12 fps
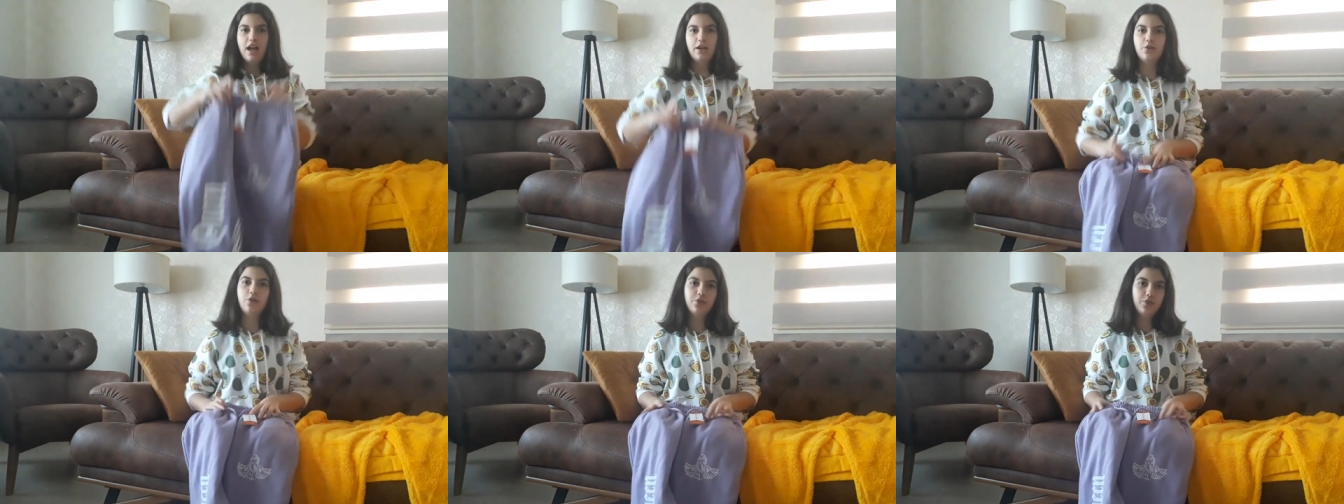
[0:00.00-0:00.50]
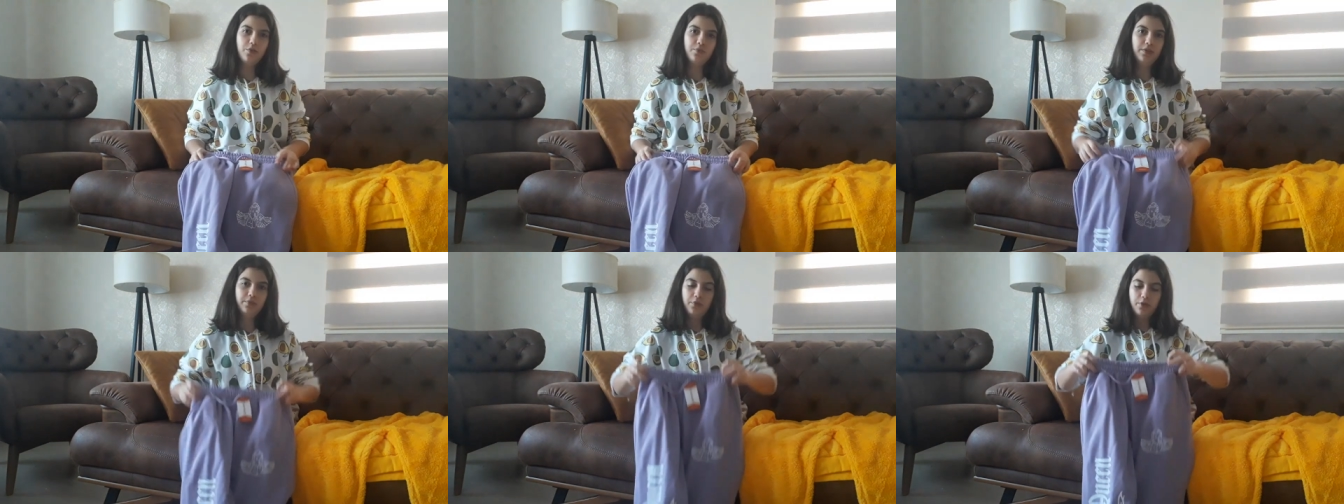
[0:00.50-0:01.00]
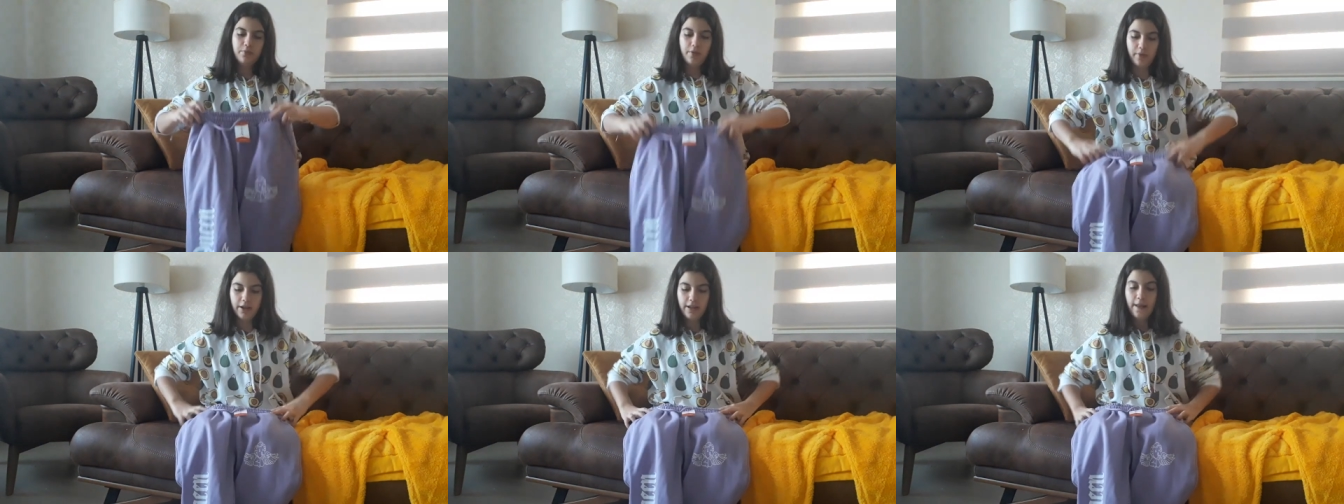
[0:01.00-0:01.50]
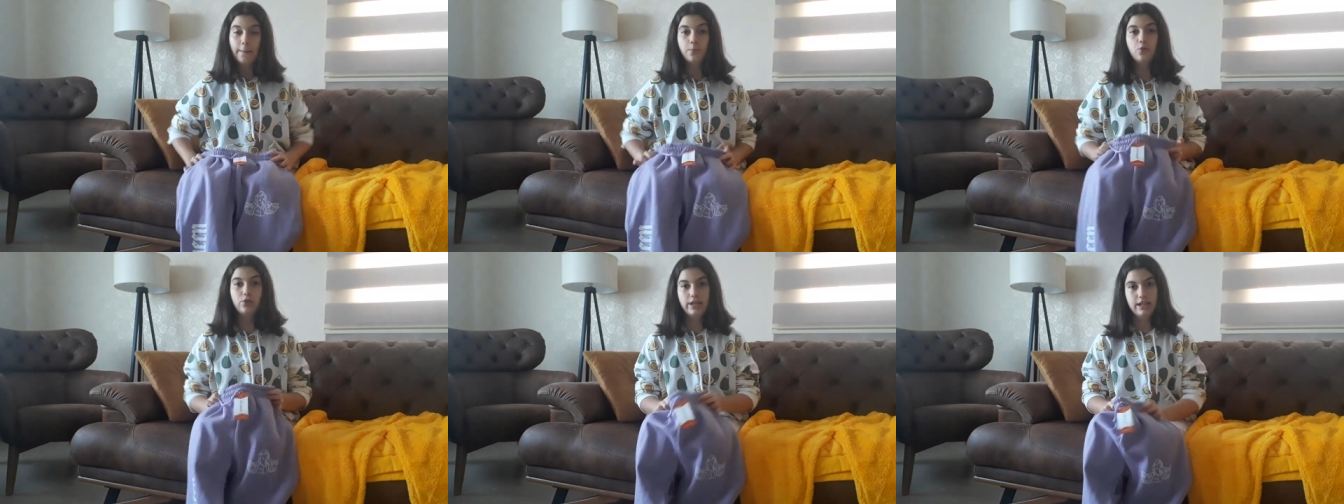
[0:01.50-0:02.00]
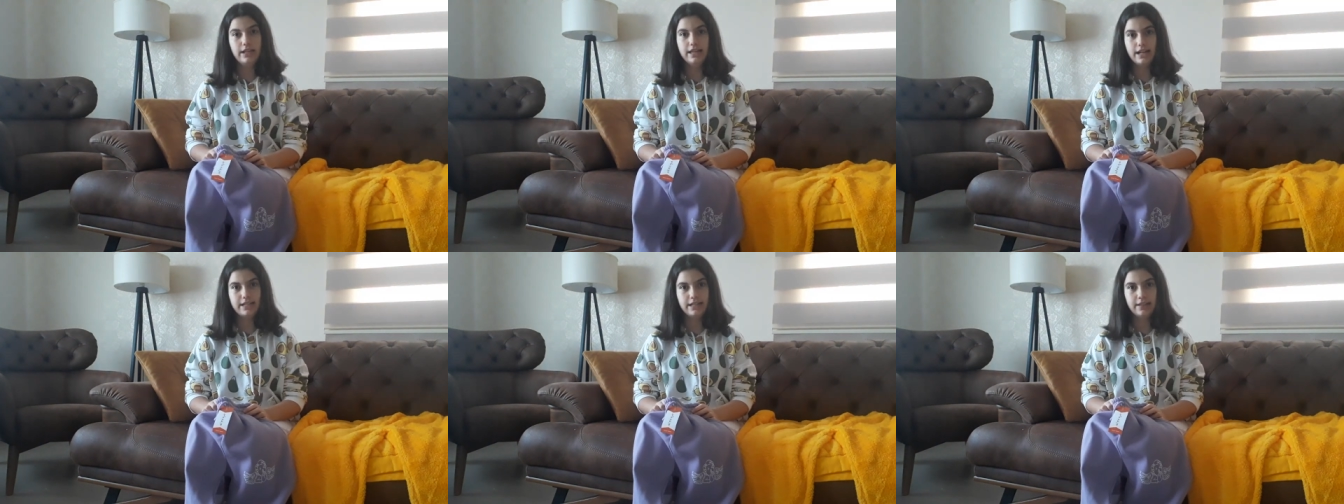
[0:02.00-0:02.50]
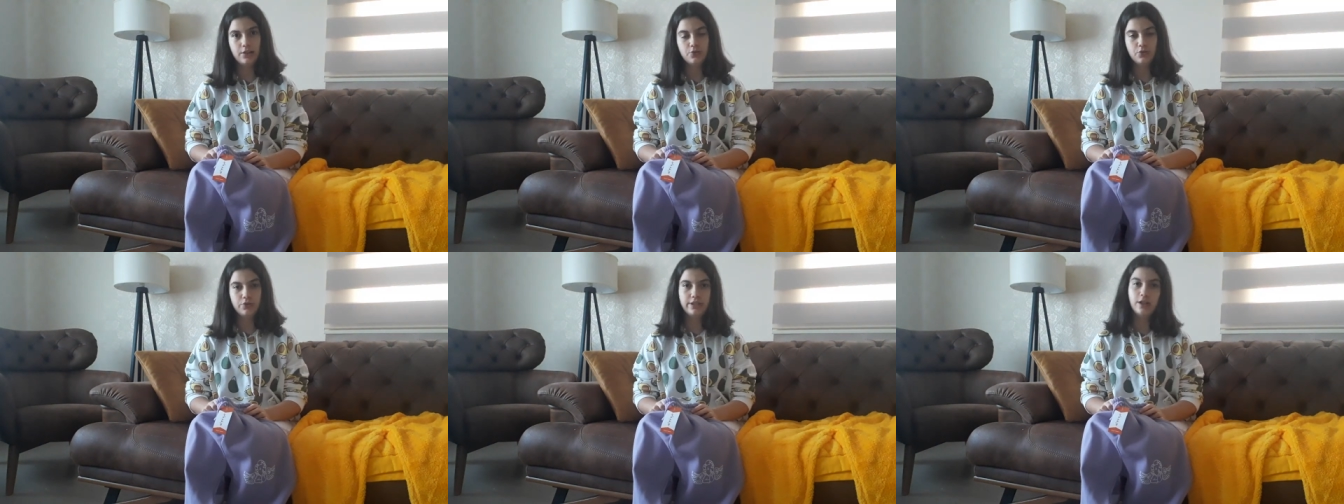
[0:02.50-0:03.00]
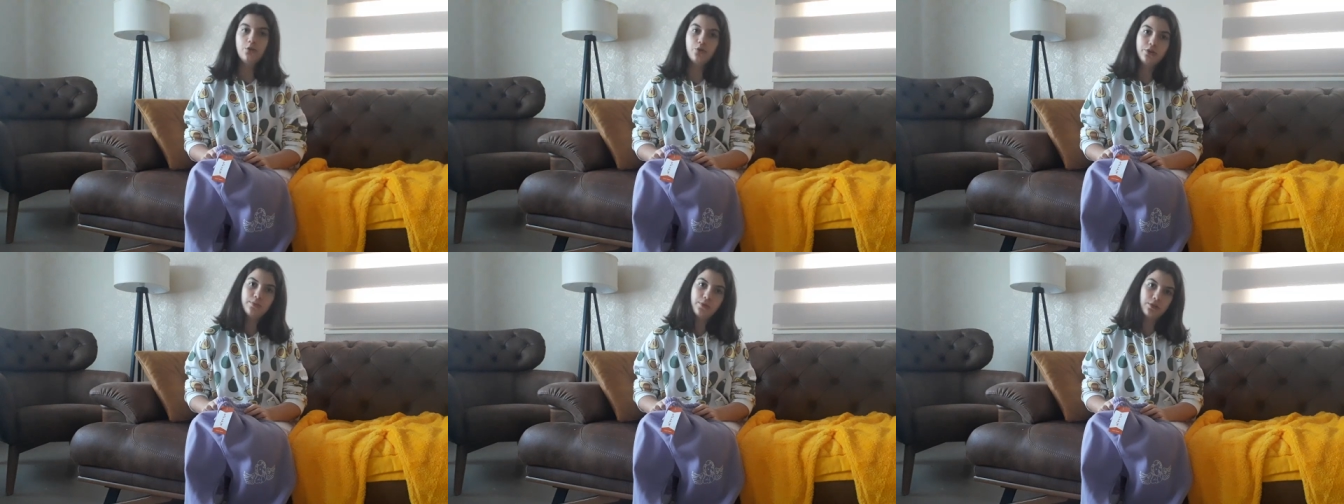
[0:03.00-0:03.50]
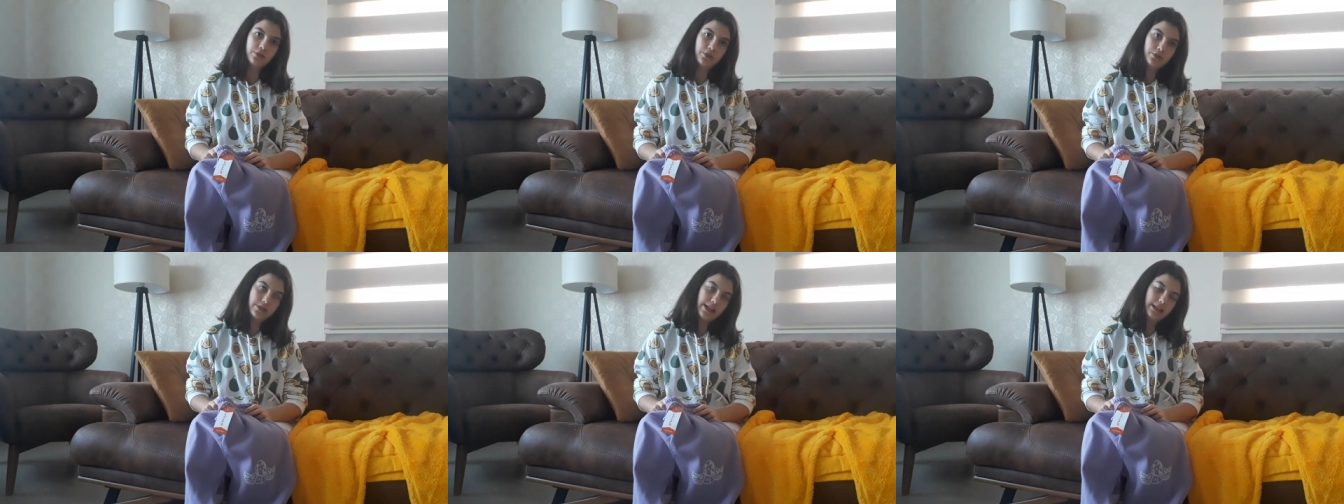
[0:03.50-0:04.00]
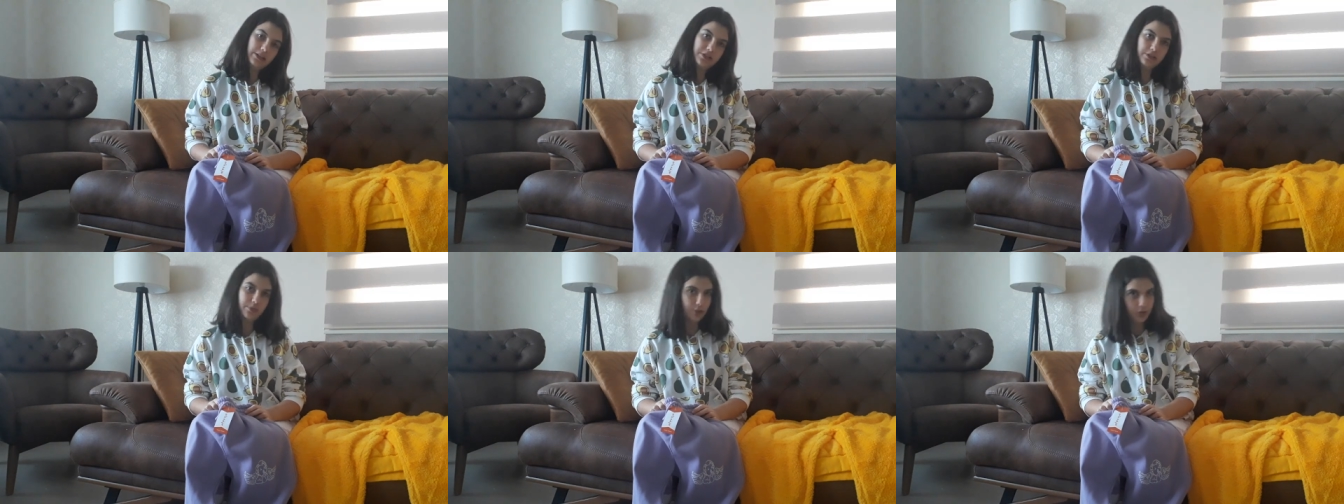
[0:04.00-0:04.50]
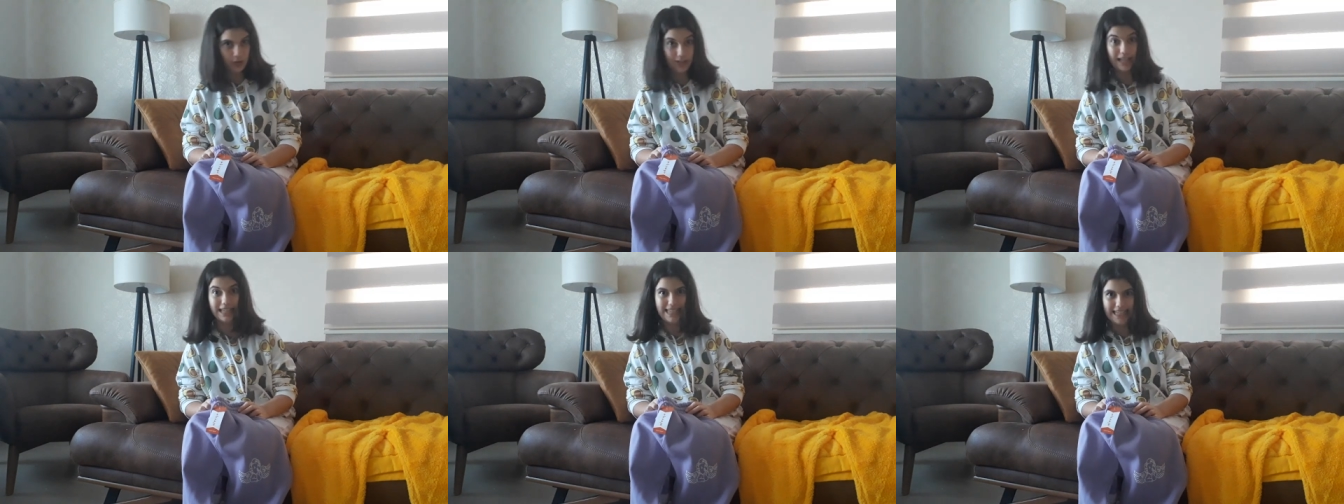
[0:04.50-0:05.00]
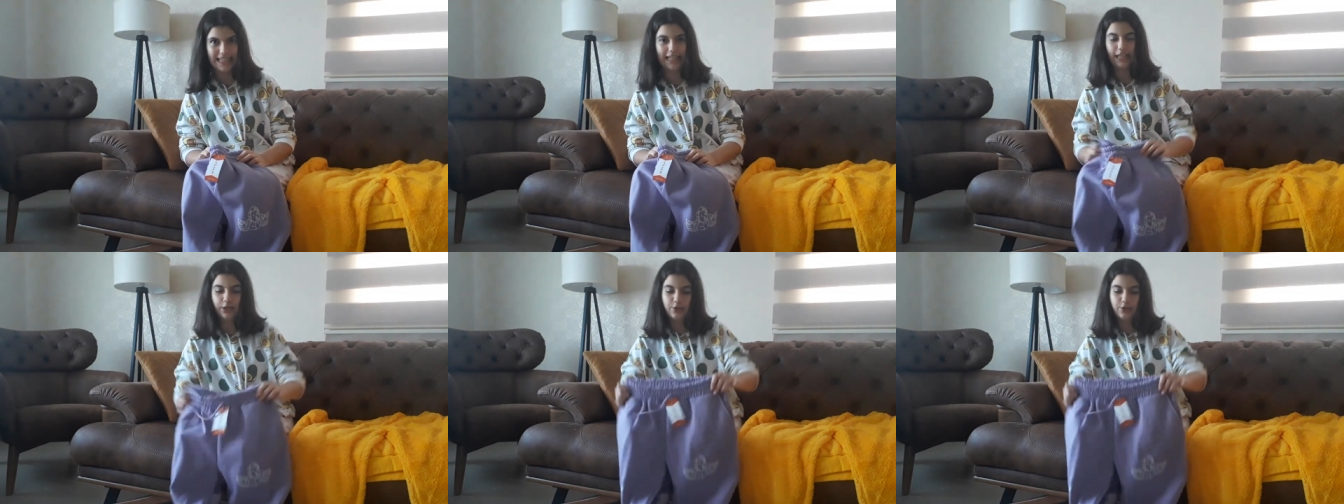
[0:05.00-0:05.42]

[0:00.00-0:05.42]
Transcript: Görünüyor mu bilmiyorum ama mor rengi gerçekten çok güzel. Koyu mor da güzel, açık mor da güzel, lila da